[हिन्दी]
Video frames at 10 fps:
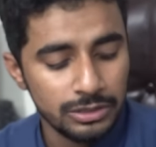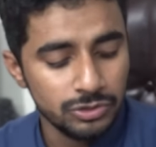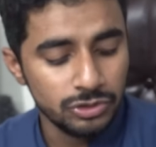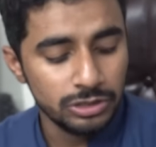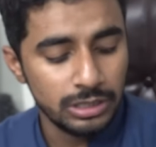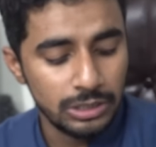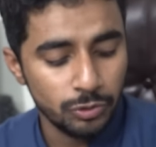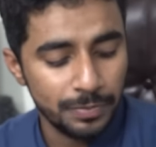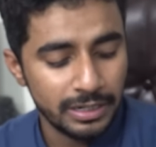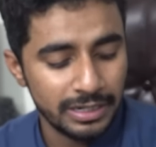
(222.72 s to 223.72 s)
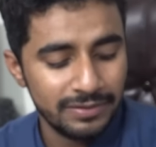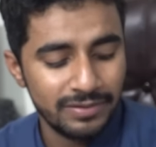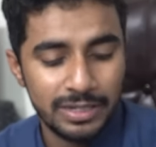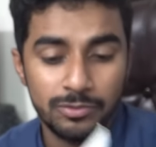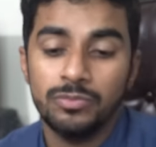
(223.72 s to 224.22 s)
जो जो टॉपिक करने
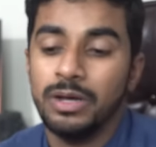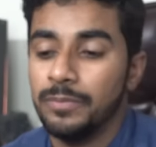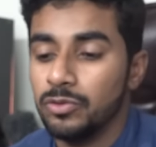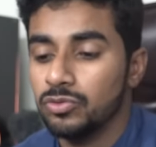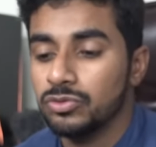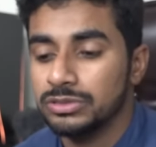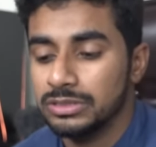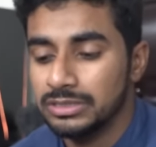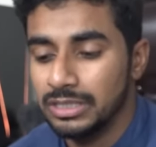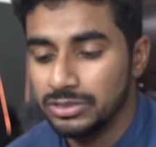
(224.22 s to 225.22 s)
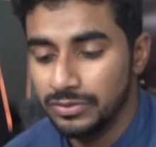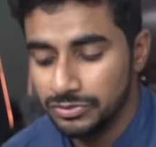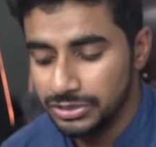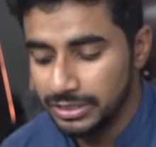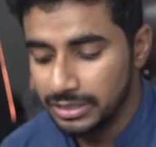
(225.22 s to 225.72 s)
वाले हूँ मैं आप लोगों के साथ जो है वो
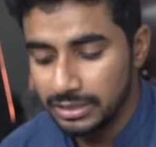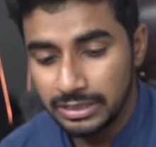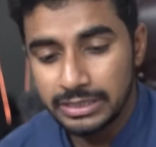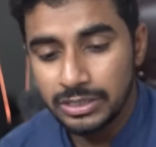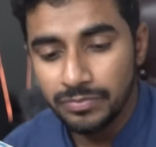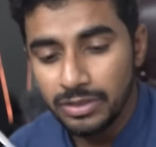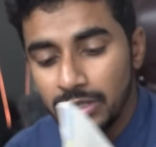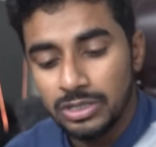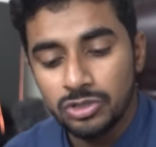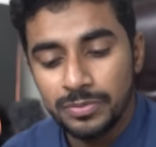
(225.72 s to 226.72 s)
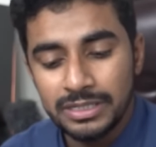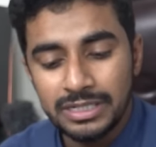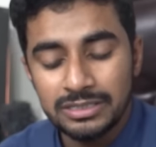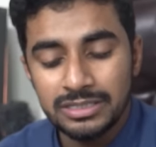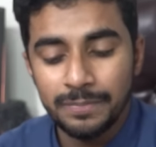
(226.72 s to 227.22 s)
शेयर कर देता हूँ तो बेटा
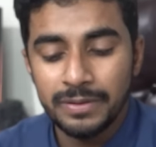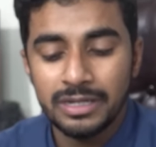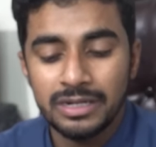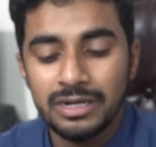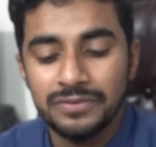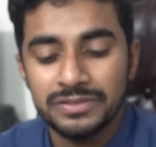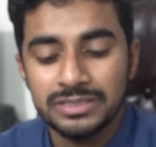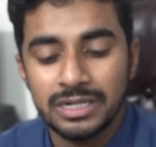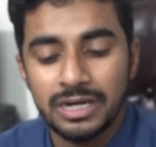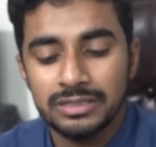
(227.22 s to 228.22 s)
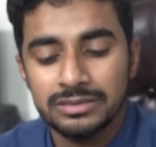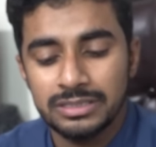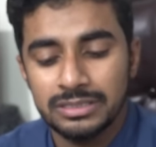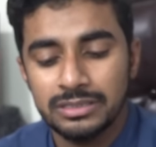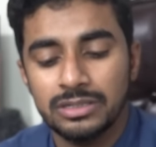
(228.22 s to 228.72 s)
यहाँ से आपने करना है लफज करात
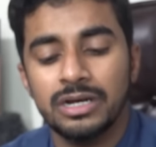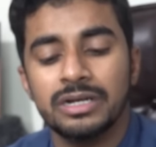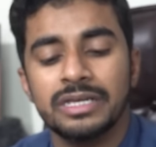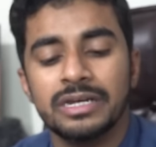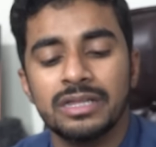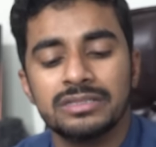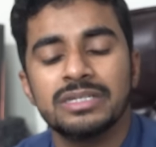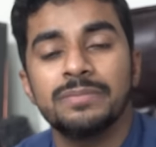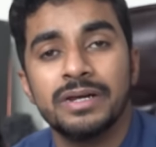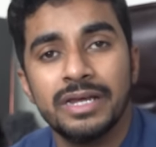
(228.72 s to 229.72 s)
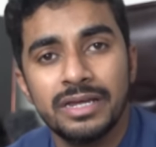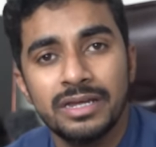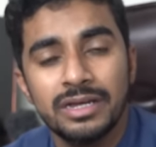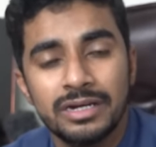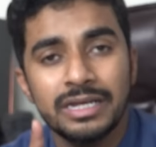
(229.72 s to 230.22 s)
कुरान के रात से बना है
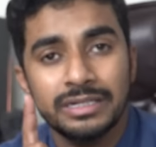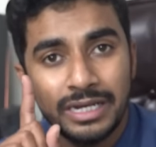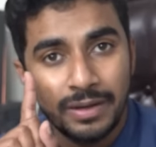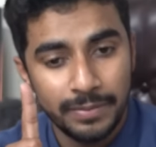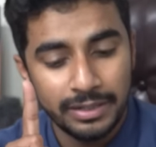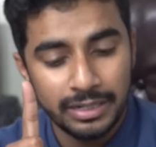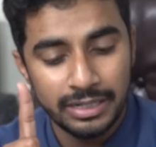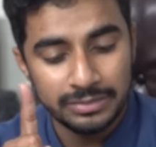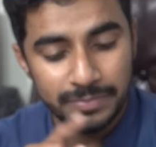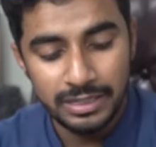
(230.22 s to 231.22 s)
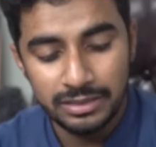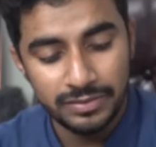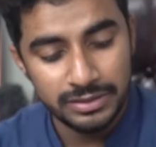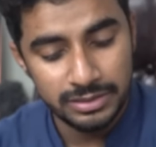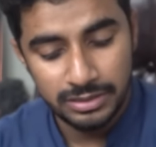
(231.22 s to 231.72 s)
ठीक है ये आपने करना है पहला
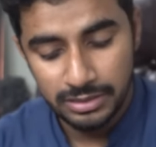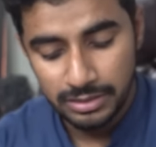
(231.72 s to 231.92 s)
क्वेश्चन